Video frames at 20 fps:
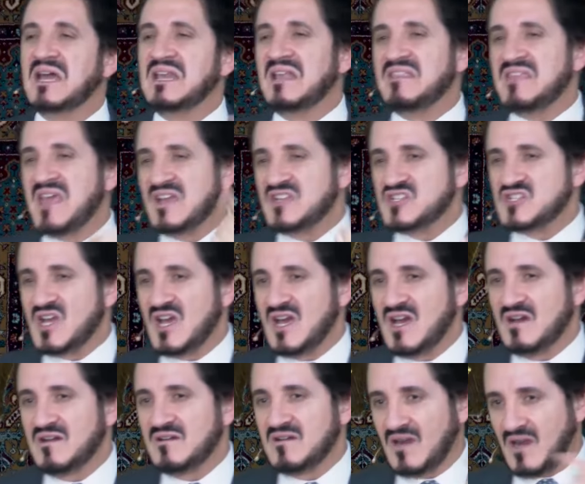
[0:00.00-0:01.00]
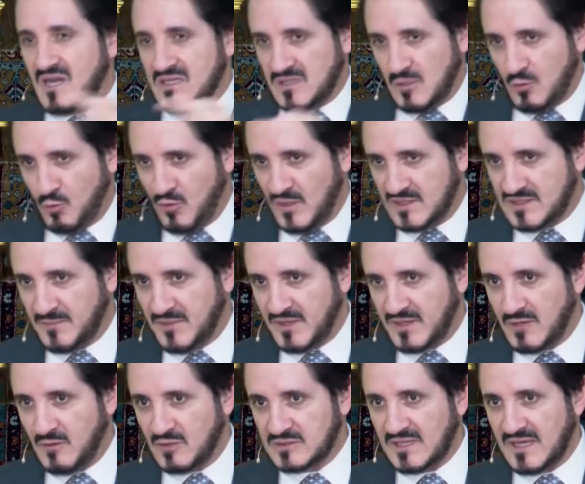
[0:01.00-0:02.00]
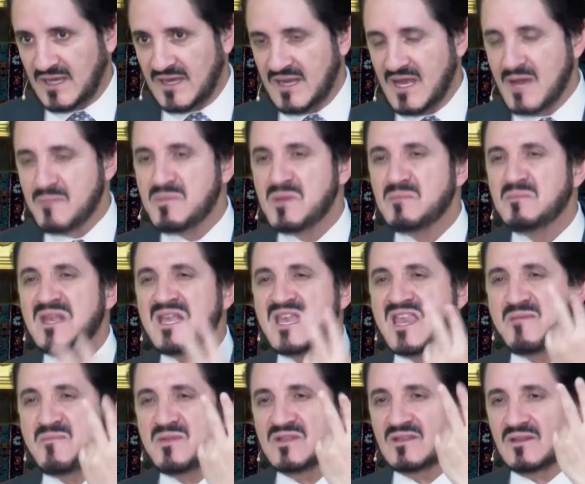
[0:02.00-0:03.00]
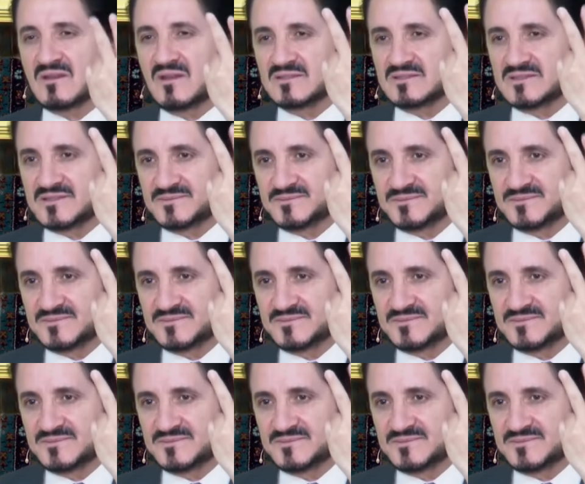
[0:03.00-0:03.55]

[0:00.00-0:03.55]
الذي أنجاه قدر الله تبارك وتعالى بمليمترات